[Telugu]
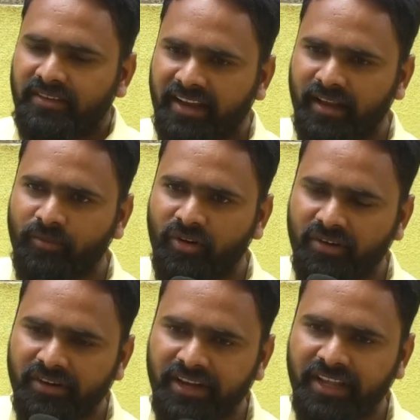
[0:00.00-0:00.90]

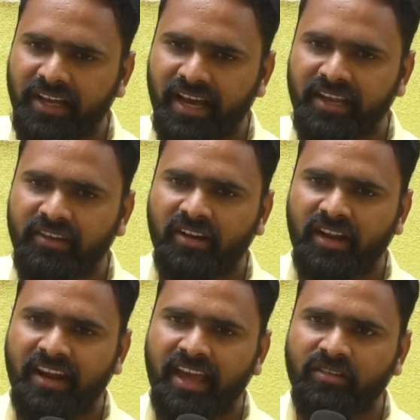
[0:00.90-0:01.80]
జగన్మోహన్ రెడ్డి కానీ
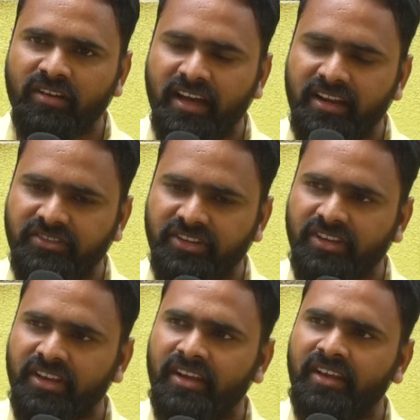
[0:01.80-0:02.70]
వాళ్ళ నాయకులు కానీ
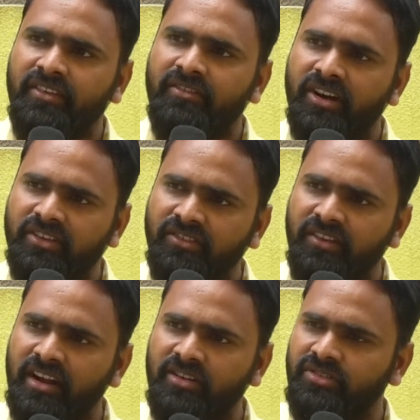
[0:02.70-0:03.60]
చేసే
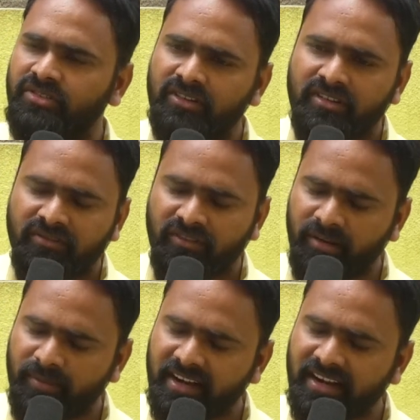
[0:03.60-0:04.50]
వాస్తవాలు
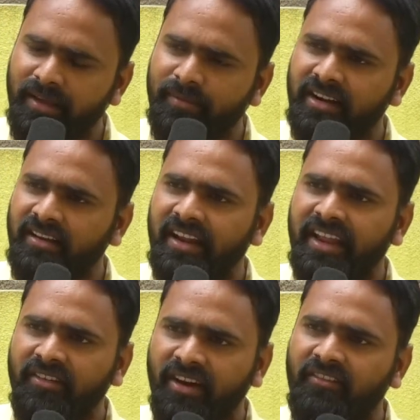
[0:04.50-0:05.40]
వాళ్ళు మాట్లాడే మాటలు
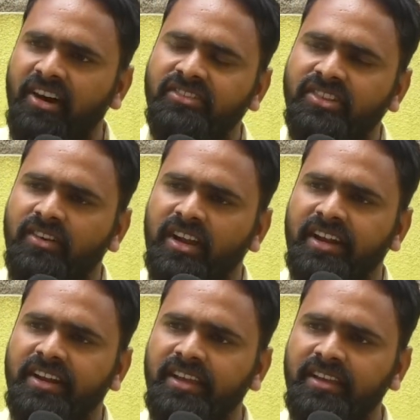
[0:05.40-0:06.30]
అనే
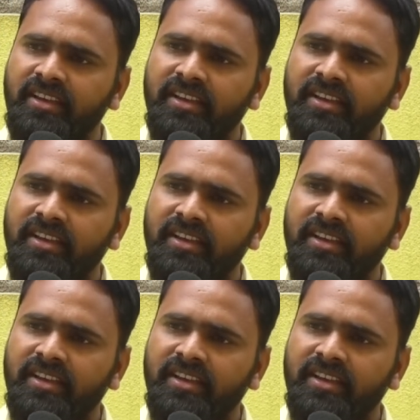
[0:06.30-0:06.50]
అవాస్తవాలన్నీ